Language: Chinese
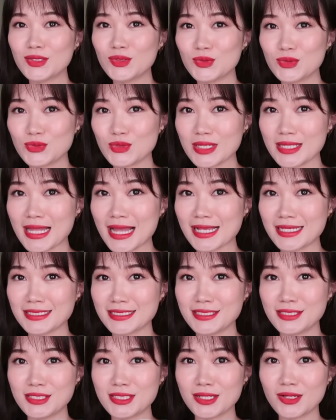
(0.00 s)
力度最大的
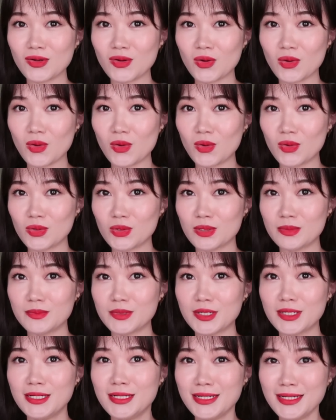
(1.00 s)
是这个 o r o
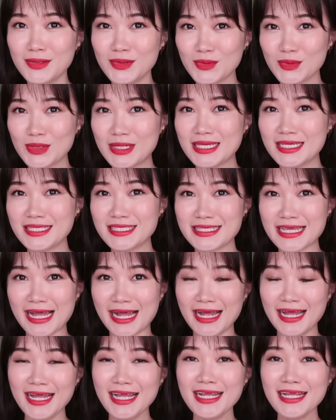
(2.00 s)
m v i s a
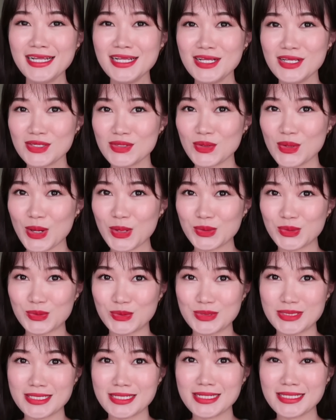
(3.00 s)
又要
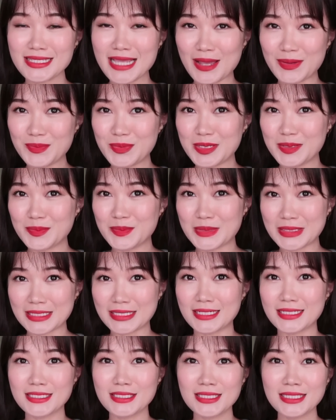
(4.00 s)
读这个产品名了。